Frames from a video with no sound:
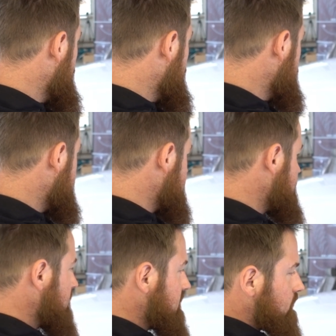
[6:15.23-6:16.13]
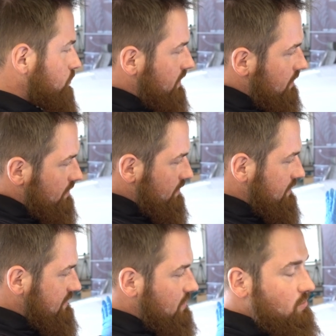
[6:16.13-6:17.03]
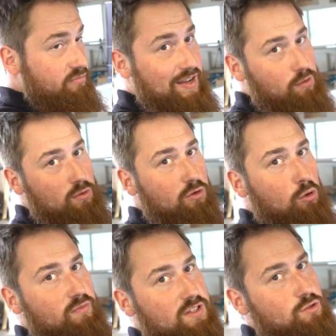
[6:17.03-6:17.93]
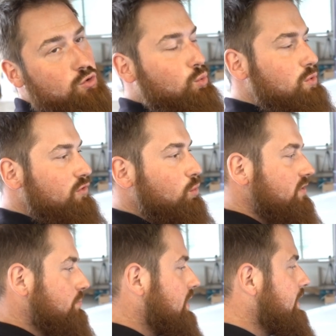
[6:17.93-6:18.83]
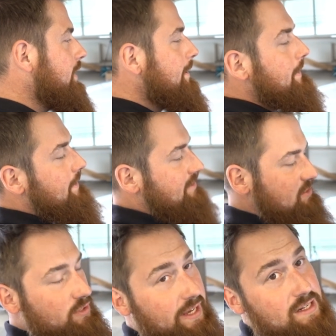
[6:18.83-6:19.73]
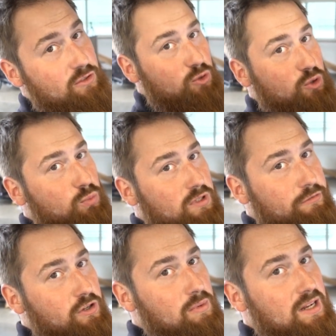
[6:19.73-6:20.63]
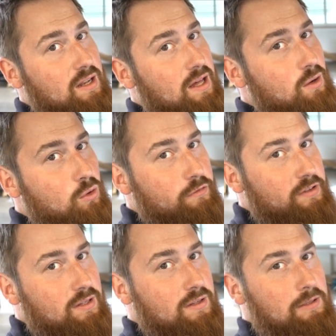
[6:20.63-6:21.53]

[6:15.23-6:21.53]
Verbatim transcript: Und jetzt haben wir gesagt, okay, der kommt weg und es kommt was Schönes Neues bei, was auch direkt natürlich über die Firma dann reinläuft.